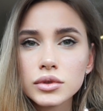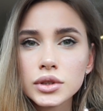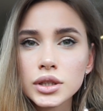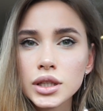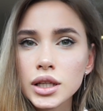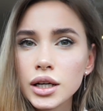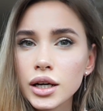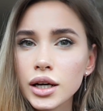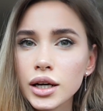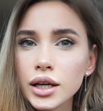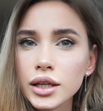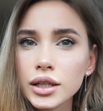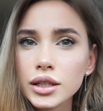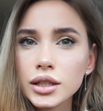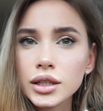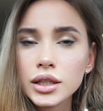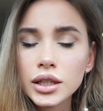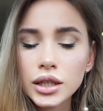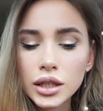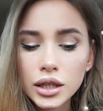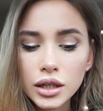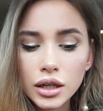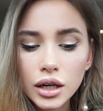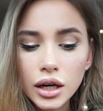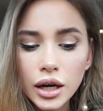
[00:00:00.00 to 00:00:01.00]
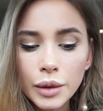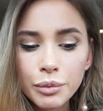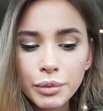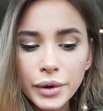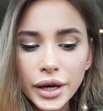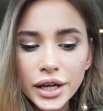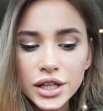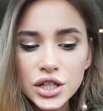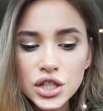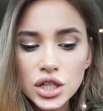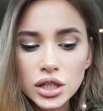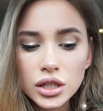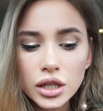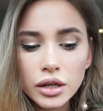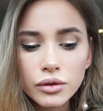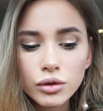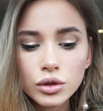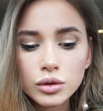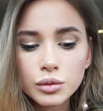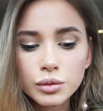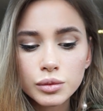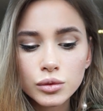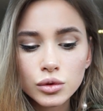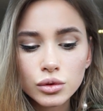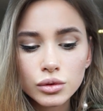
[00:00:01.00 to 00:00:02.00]
Да, и опять же, да,
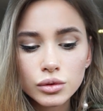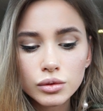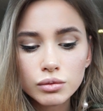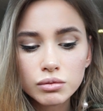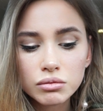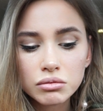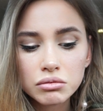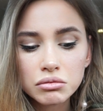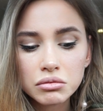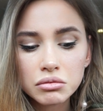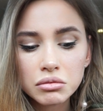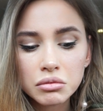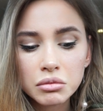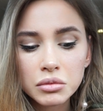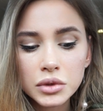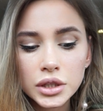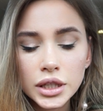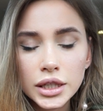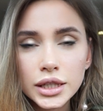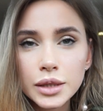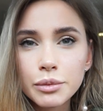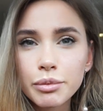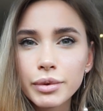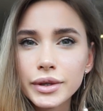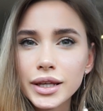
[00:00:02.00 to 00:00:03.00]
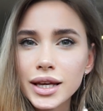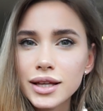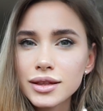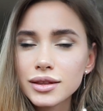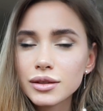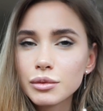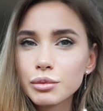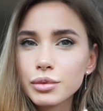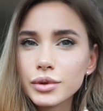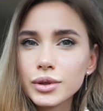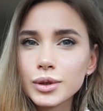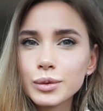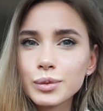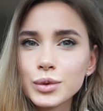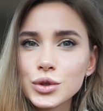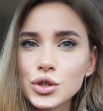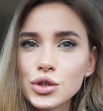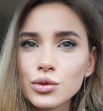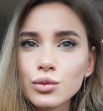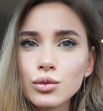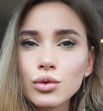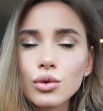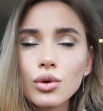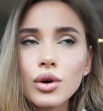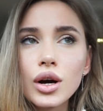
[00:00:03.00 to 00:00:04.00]
вот, ну, мне непонятно было,
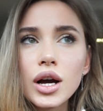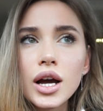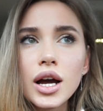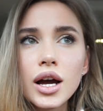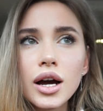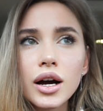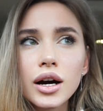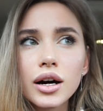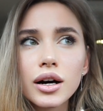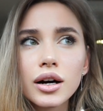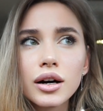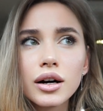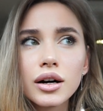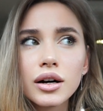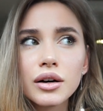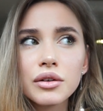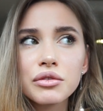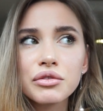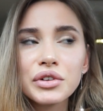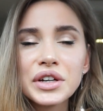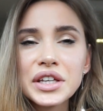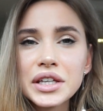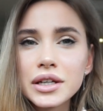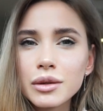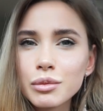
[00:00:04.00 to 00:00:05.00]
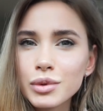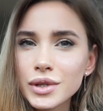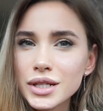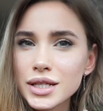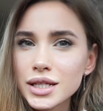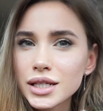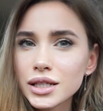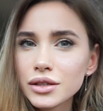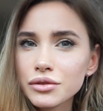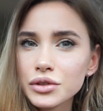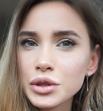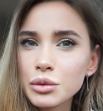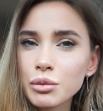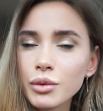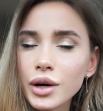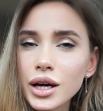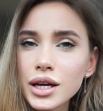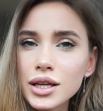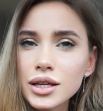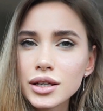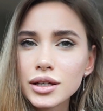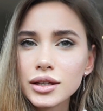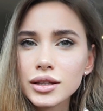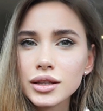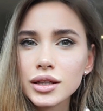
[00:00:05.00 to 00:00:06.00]
почему э, вы не обратили
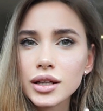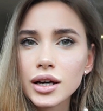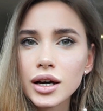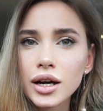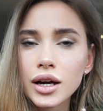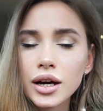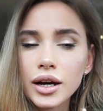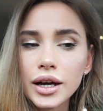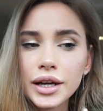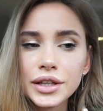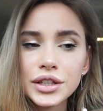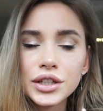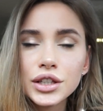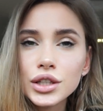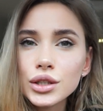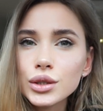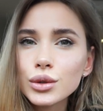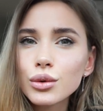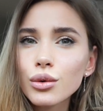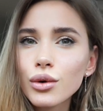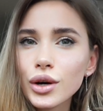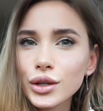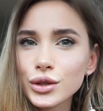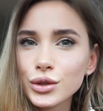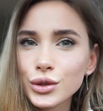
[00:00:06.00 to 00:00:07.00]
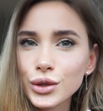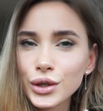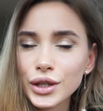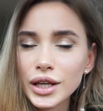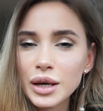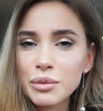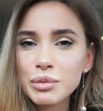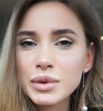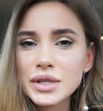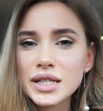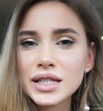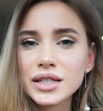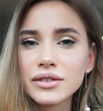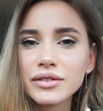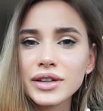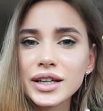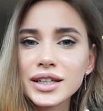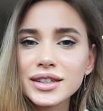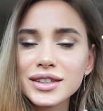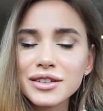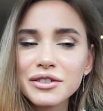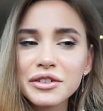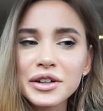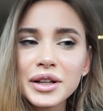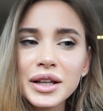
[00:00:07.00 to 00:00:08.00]
внимание на книгу, которую я
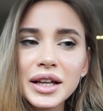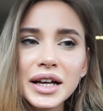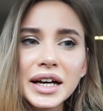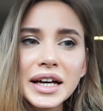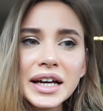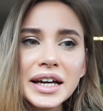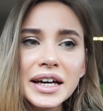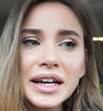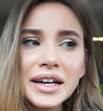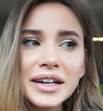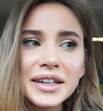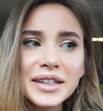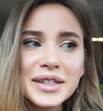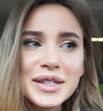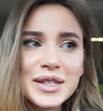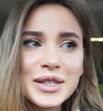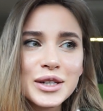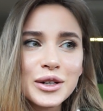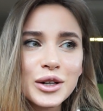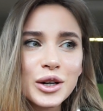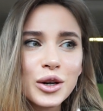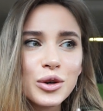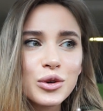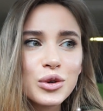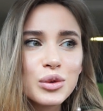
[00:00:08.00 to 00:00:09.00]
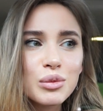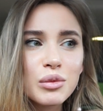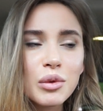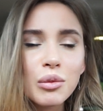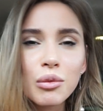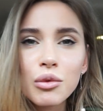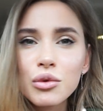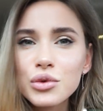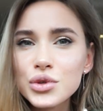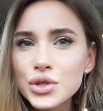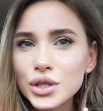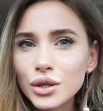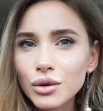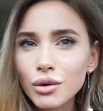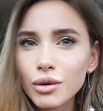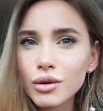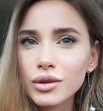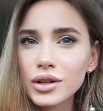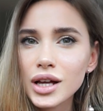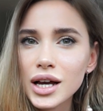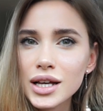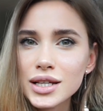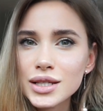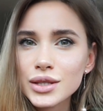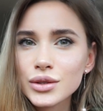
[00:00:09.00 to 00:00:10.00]
посоветовала, не знаю, какую мы музыку
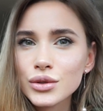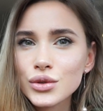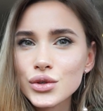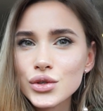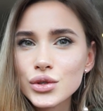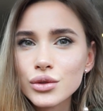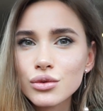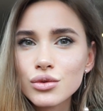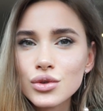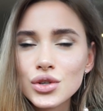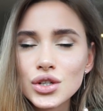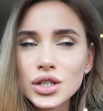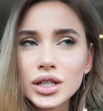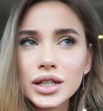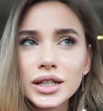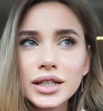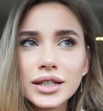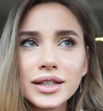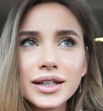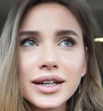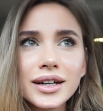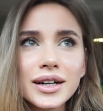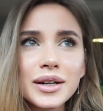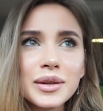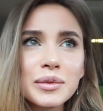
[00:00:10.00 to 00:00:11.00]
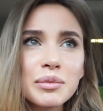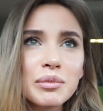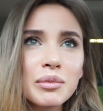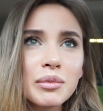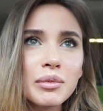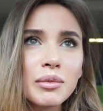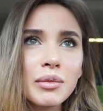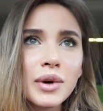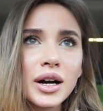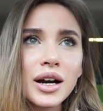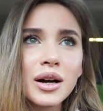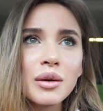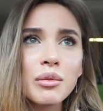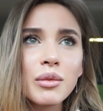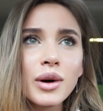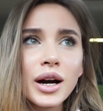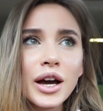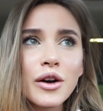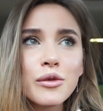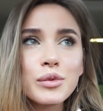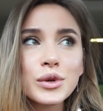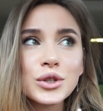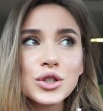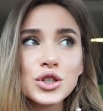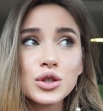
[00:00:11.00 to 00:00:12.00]
классную слушали, да,
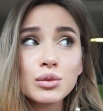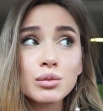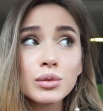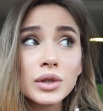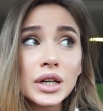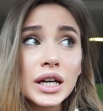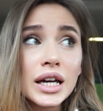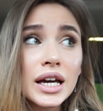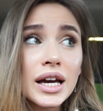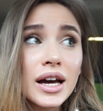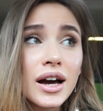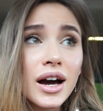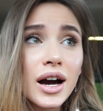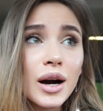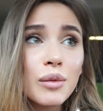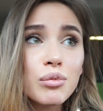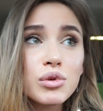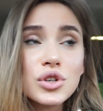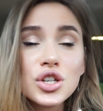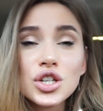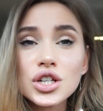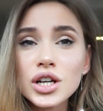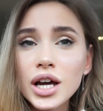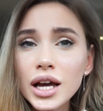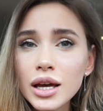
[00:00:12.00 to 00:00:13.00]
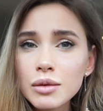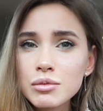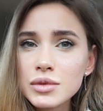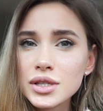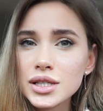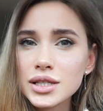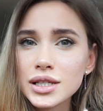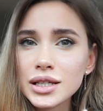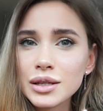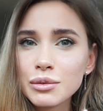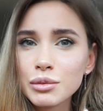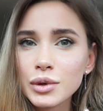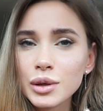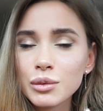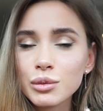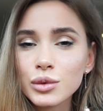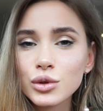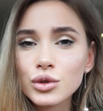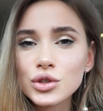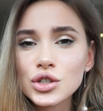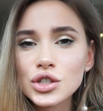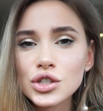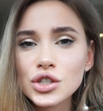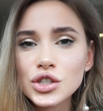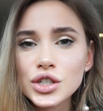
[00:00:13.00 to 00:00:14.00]
Магомаю, причем мы обожаем с Димой,
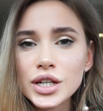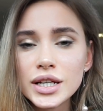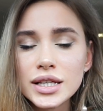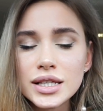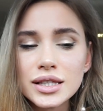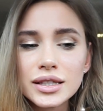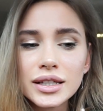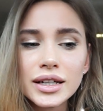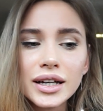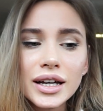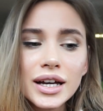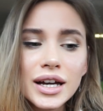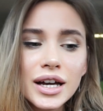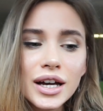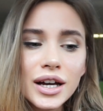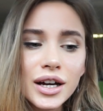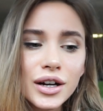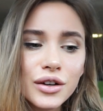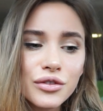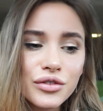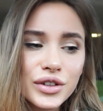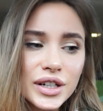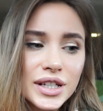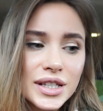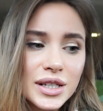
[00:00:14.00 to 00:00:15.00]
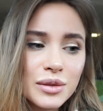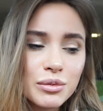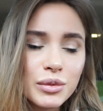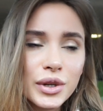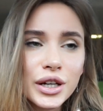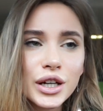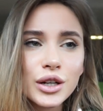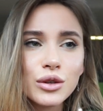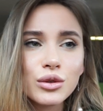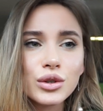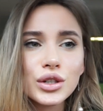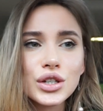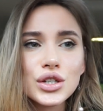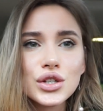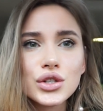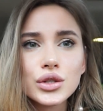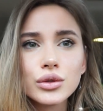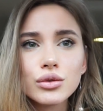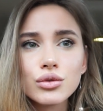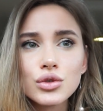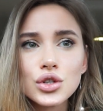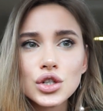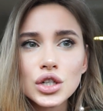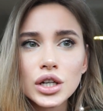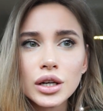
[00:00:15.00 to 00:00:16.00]
мы очень часто Фредди Меркури
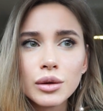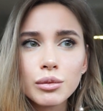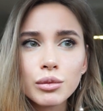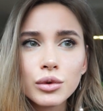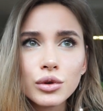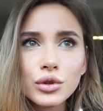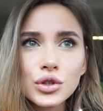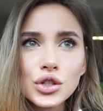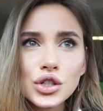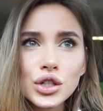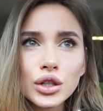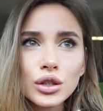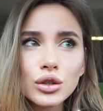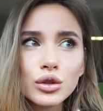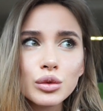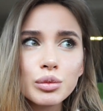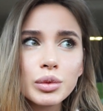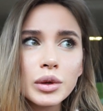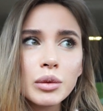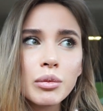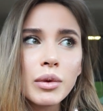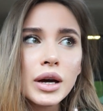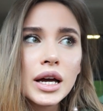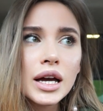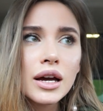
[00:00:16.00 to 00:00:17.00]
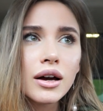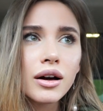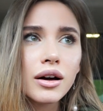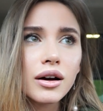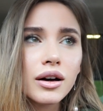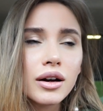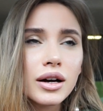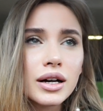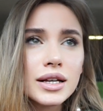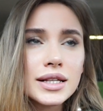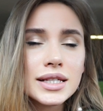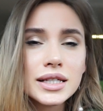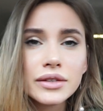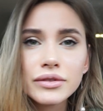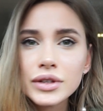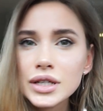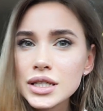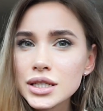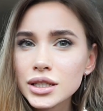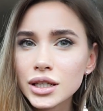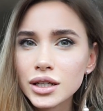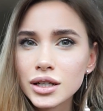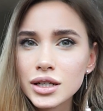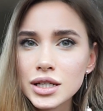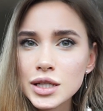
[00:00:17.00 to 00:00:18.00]
слушаем, мы очень любим э,
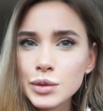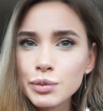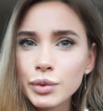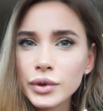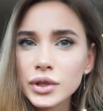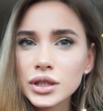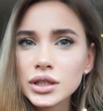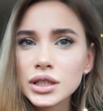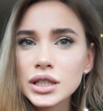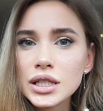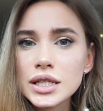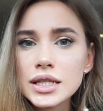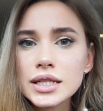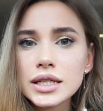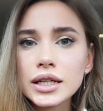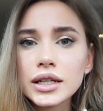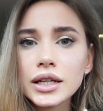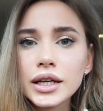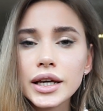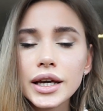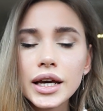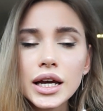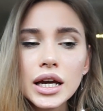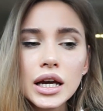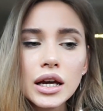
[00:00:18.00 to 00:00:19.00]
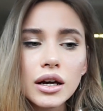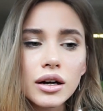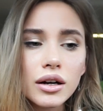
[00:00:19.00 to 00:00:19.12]
светских исполнителей.